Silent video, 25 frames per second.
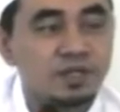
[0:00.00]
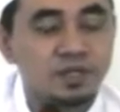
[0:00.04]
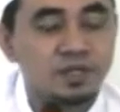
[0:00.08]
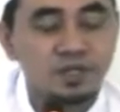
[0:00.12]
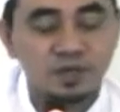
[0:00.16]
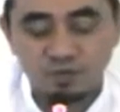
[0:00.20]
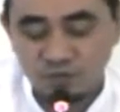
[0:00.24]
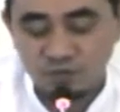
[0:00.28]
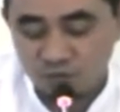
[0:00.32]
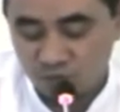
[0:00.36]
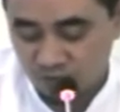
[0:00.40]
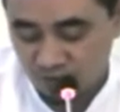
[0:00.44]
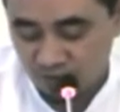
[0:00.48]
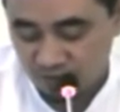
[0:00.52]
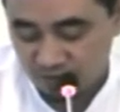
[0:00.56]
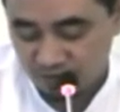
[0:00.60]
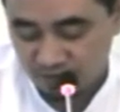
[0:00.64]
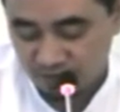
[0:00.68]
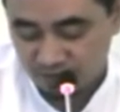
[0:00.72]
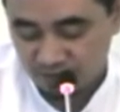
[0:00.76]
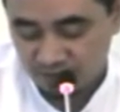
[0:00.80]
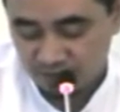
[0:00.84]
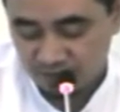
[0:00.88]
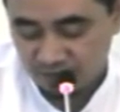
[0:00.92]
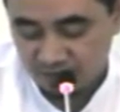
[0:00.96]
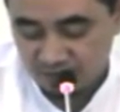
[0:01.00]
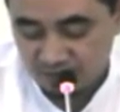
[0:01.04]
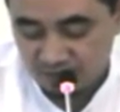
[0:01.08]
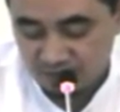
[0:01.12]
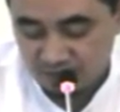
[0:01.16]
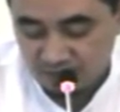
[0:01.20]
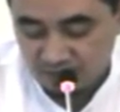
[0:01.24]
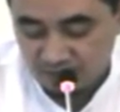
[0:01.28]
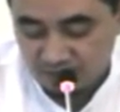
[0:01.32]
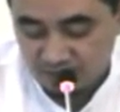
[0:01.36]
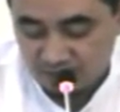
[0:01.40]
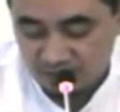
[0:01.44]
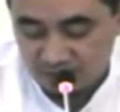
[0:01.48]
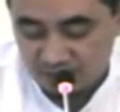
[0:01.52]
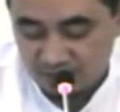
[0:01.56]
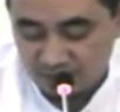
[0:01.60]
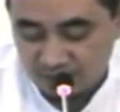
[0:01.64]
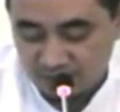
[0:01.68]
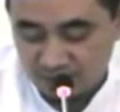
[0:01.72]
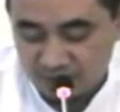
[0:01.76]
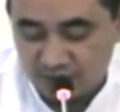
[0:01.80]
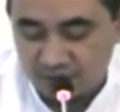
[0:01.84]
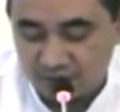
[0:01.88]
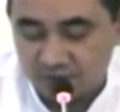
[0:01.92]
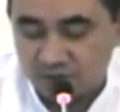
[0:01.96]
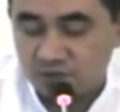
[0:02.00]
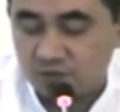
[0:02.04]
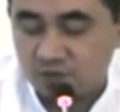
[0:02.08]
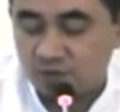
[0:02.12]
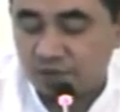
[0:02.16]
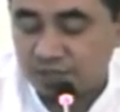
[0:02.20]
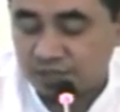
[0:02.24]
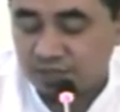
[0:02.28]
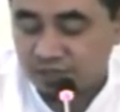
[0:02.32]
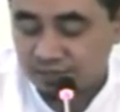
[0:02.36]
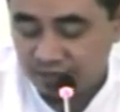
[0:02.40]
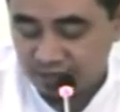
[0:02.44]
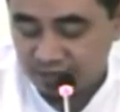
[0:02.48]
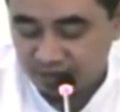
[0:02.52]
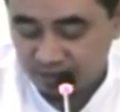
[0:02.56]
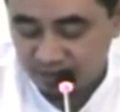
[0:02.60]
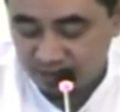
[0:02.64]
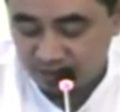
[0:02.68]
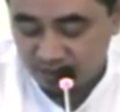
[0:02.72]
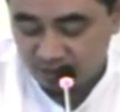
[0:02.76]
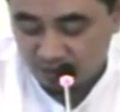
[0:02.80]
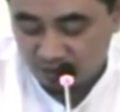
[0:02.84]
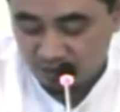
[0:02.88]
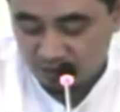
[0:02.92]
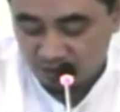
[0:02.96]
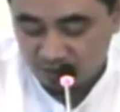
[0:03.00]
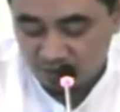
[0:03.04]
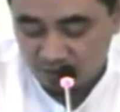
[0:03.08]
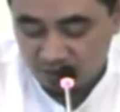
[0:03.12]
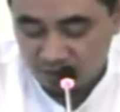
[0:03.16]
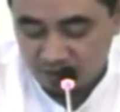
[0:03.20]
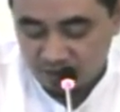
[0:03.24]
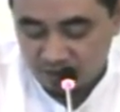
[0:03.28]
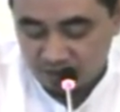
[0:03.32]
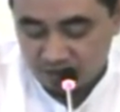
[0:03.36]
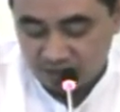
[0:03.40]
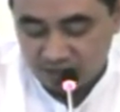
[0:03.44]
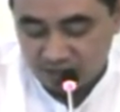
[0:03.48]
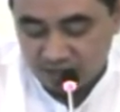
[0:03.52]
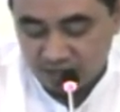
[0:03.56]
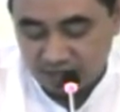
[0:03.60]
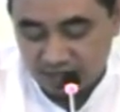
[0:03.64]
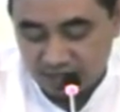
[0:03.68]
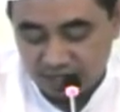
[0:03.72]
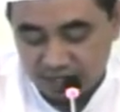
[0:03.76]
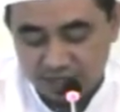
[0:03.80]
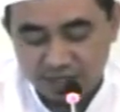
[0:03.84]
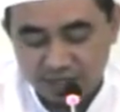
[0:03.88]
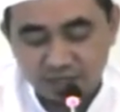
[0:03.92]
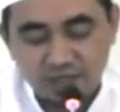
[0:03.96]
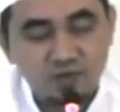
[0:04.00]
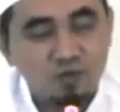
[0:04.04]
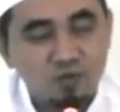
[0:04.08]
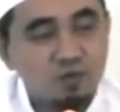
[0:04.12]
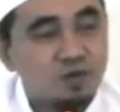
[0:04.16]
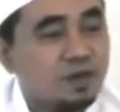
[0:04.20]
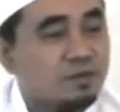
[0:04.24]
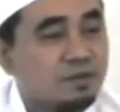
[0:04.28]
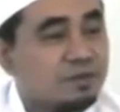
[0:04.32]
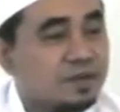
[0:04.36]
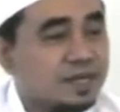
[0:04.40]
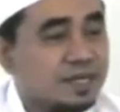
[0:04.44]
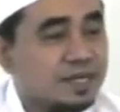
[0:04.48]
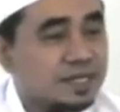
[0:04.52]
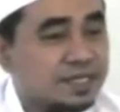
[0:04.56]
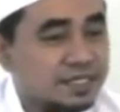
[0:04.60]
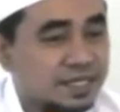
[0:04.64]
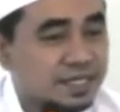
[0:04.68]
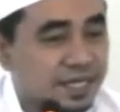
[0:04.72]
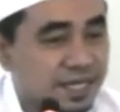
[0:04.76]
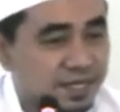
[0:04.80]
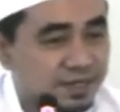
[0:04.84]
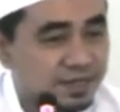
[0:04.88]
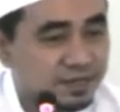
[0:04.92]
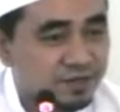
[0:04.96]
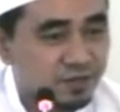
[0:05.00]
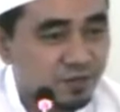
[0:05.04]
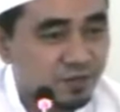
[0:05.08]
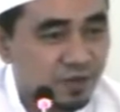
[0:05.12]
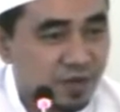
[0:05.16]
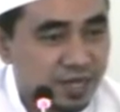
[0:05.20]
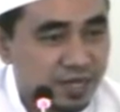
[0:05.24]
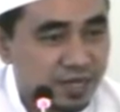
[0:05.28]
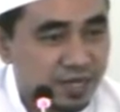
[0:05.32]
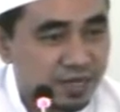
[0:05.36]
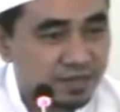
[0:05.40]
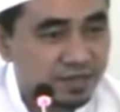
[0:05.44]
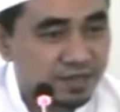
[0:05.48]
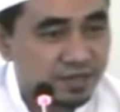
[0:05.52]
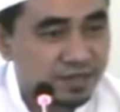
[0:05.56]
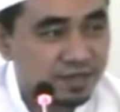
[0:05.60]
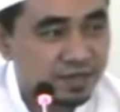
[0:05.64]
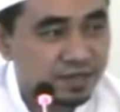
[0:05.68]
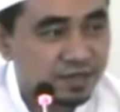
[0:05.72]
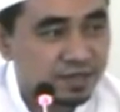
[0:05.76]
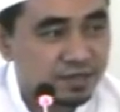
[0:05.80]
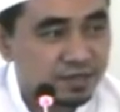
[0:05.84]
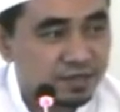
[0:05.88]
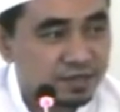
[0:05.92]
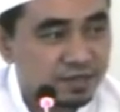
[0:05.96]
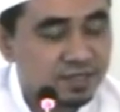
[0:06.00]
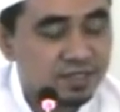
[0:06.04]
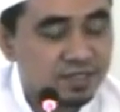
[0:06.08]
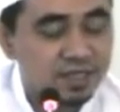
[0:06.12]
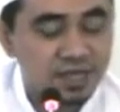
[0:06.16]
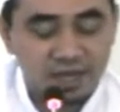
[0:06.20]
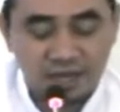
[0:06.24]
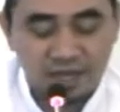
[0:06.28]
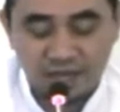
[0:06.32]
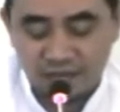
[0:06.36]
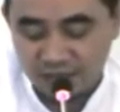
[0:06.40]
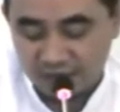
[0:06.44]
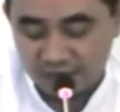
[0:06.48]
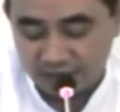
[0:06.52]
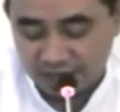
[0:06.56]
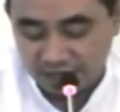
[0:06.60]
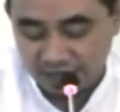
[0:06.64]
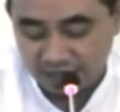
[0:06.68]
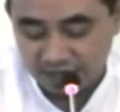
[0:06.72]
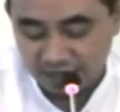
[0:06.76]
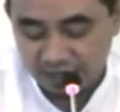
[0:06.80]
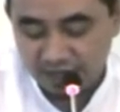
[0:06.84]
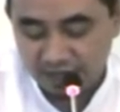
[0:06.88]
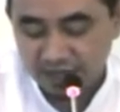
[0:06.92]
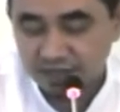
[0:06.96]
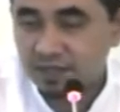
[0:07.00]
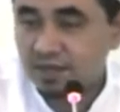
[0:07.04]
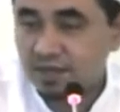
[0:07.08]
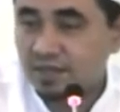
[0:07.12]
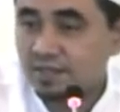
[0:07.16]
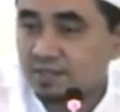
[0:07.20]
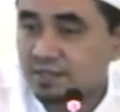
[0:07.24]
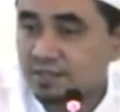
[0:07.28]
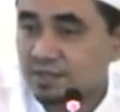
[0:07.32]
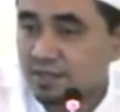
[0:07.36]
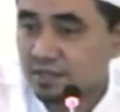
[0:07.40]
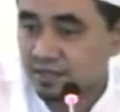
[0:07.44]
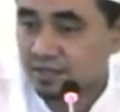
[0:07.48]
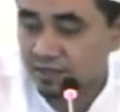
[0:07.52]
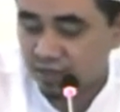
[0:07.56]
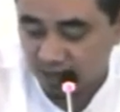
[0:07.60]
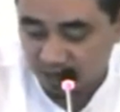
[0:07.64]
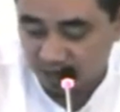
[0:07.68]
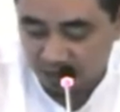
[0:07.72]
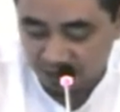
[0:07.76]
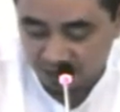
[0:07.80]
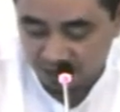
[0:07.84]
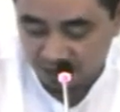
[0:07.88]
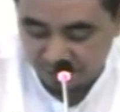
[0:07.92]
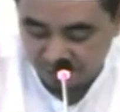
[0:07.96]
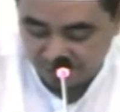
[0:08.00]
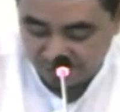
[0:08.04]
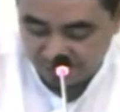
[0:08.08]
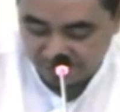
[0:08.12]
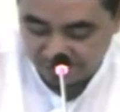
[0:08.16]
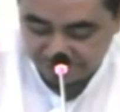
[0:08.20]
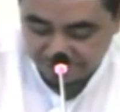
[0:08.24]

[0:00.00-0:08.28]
ilmu nah, tujuannya macam itu Nah ini ulama nang jahat juga ngarannya di neraka andaknya di lantai nang kelima.